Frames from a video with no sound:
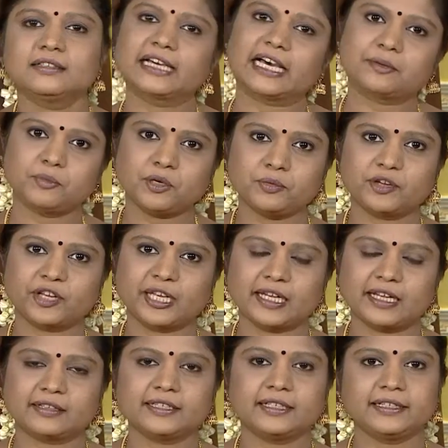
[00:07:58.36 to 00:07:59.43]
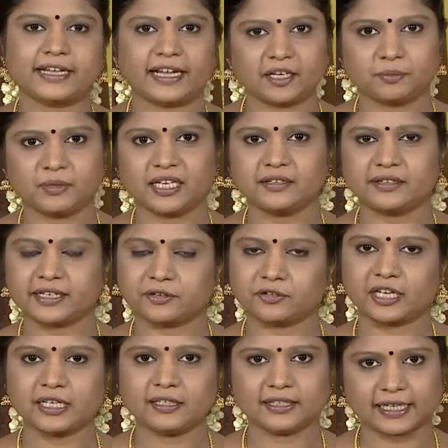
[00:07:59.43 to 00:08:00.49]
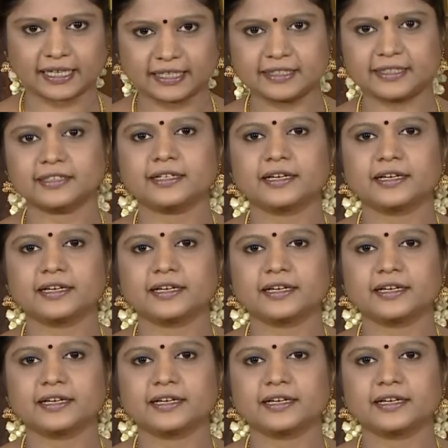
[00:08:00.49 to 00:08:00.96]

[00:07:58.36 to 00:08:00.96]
தர்மபுரியிலிருந்து நன்மின்றவங்க இந்த கடிதத்தை